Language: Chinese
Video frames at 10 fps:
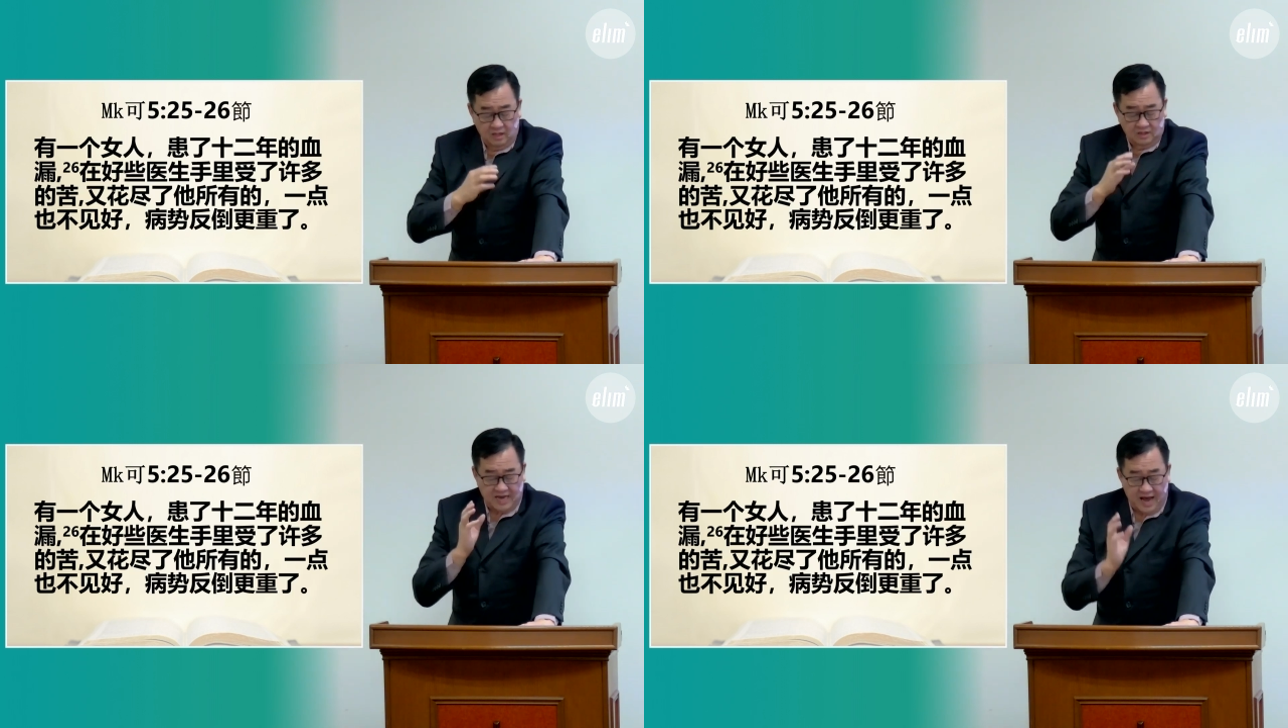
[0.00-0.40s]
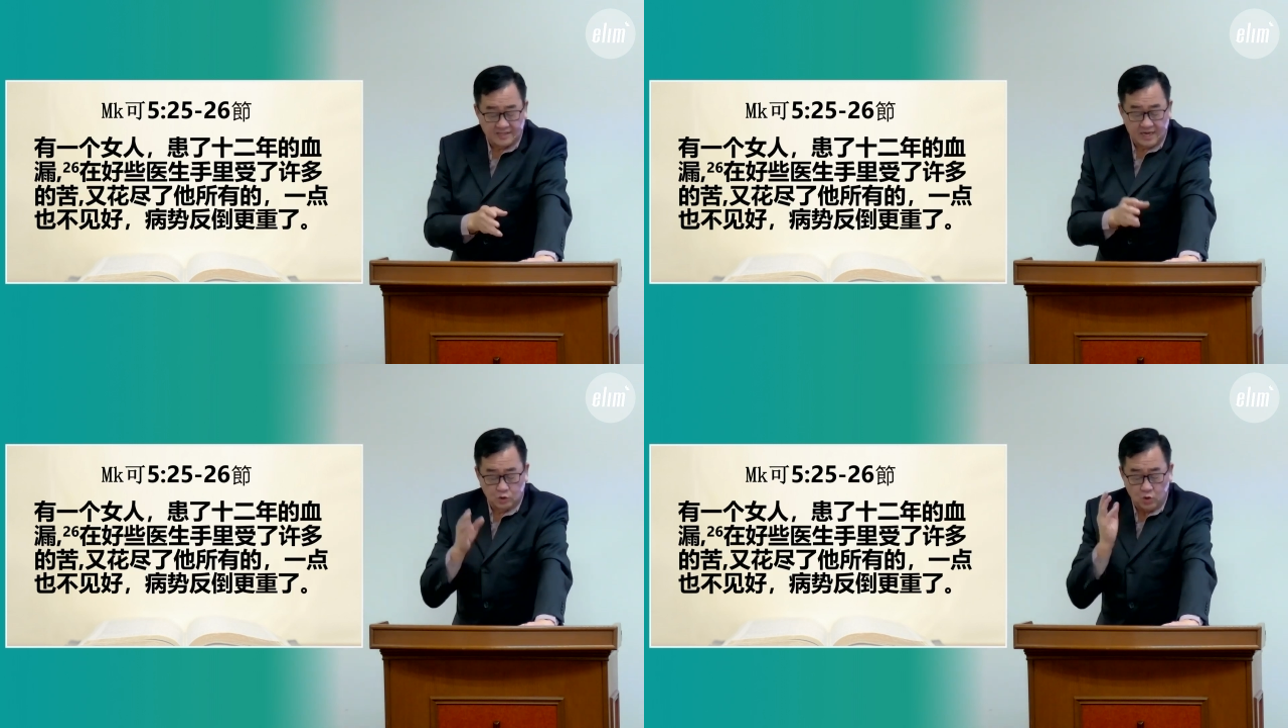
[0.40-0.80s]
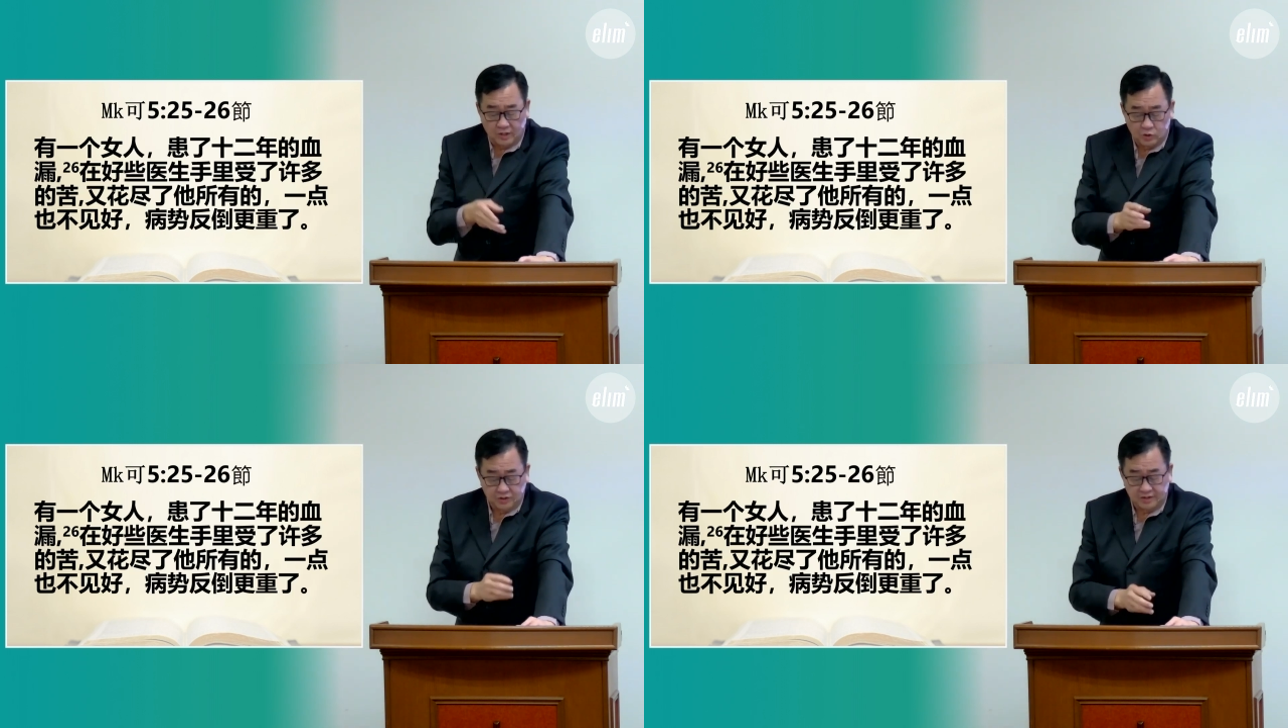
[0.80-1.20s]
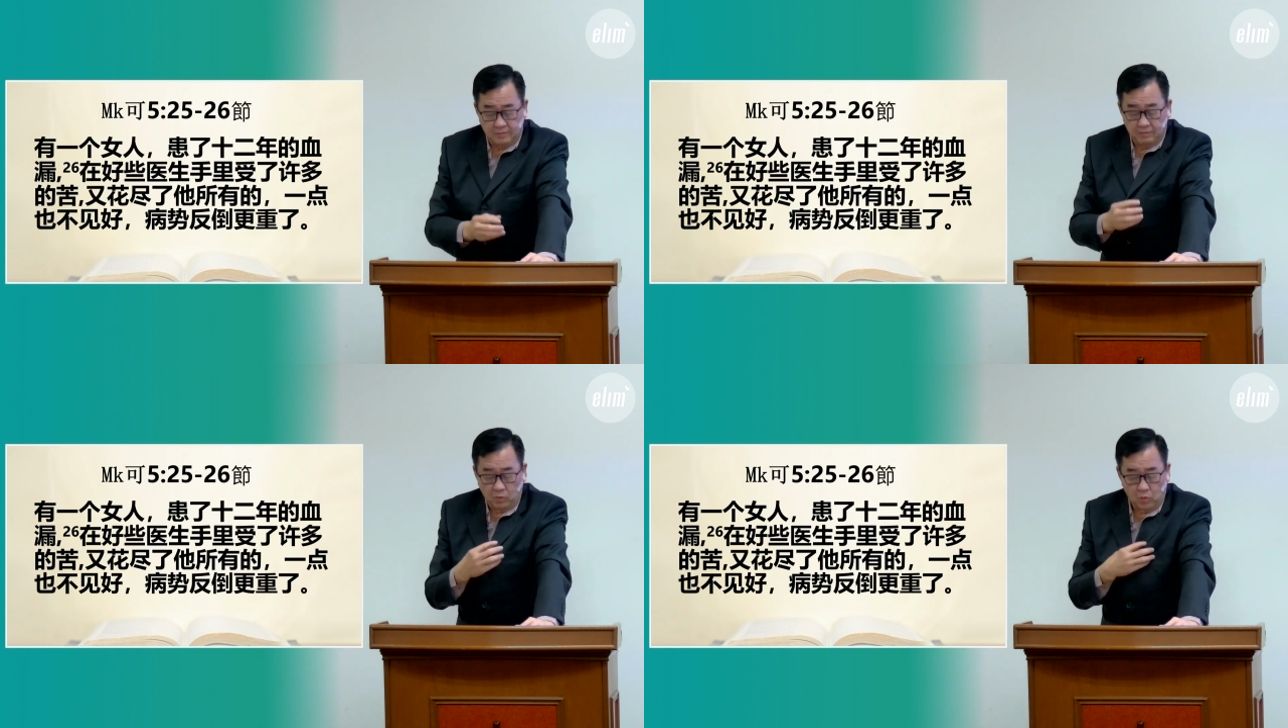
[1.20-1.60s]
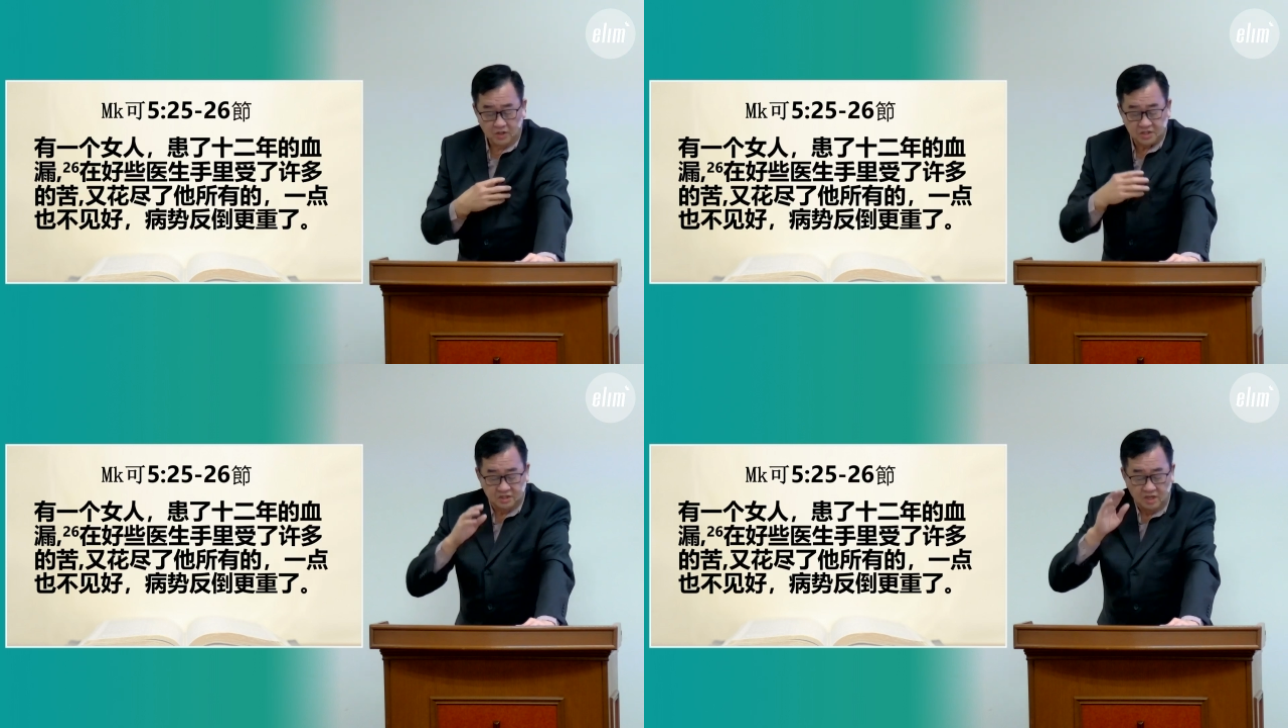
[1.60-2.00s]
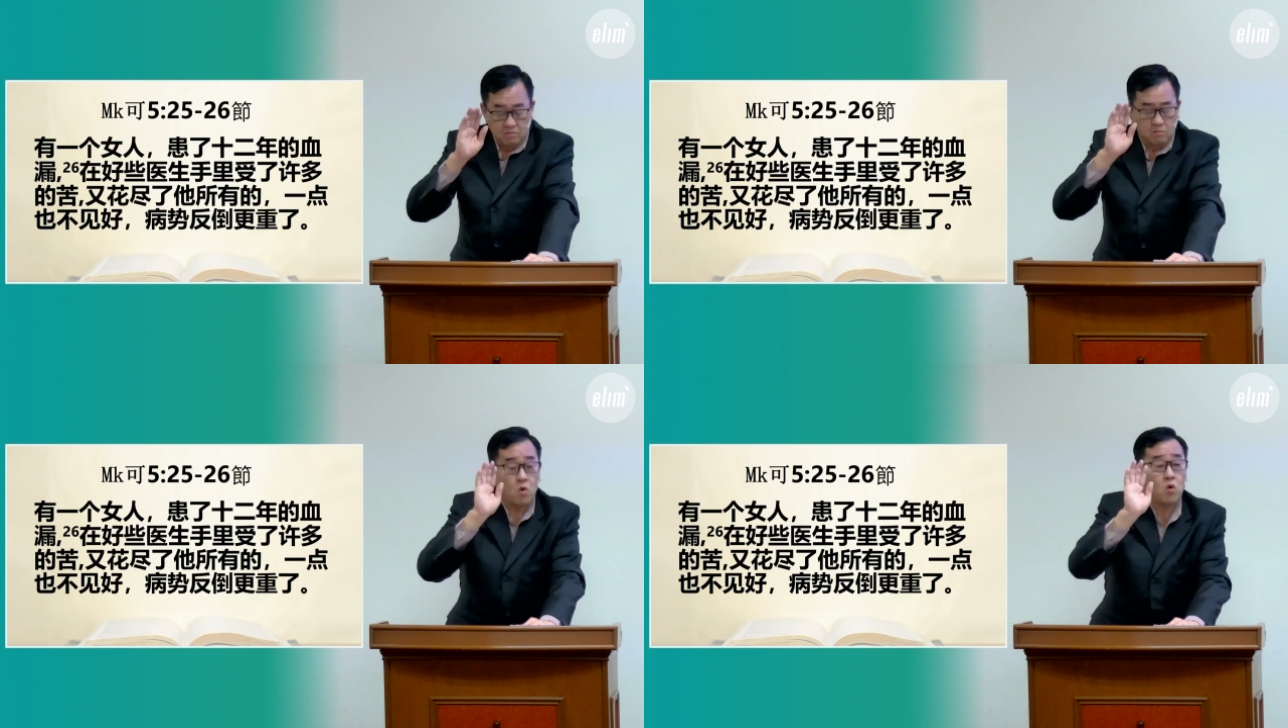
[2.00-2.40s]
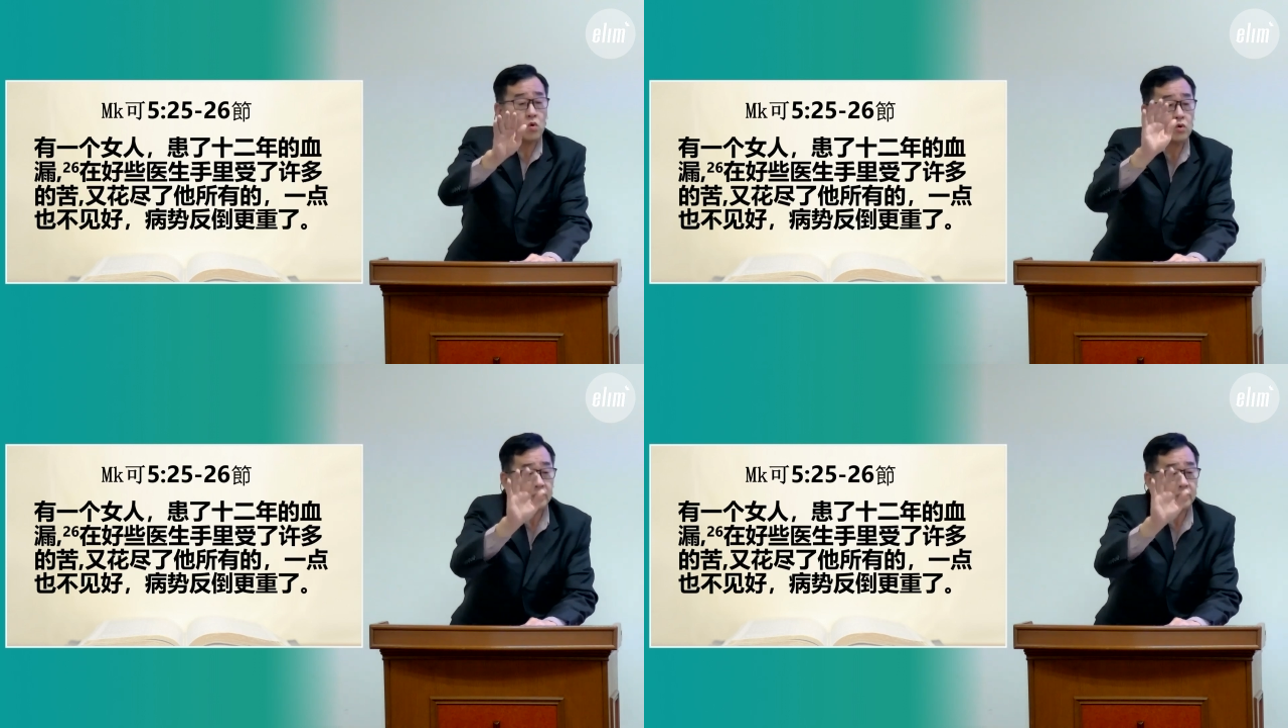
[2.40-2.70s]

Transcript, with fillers: 砸在众人中间，我只要摸。